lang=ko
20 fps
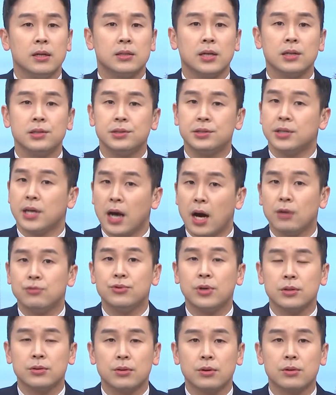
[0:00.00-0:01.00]
사실상
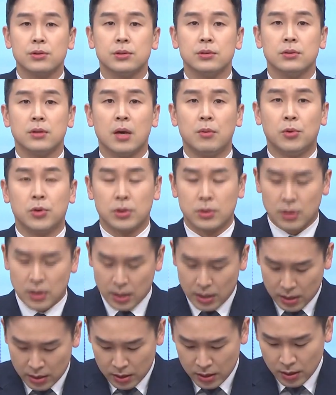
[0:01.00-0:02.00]
아구가 떨어지는
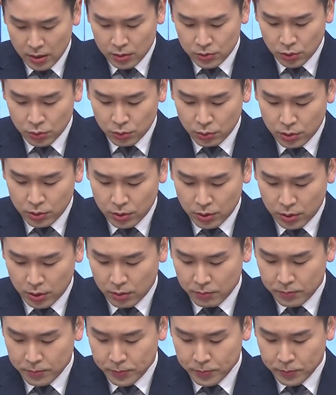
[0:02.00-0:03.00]
대목인데 전용기
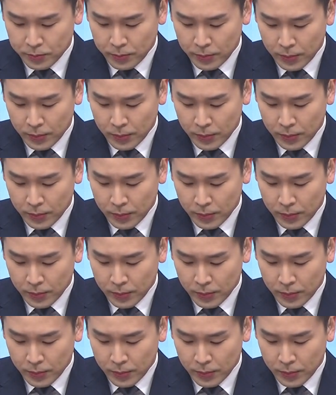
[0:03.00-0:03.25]
의원님. 네.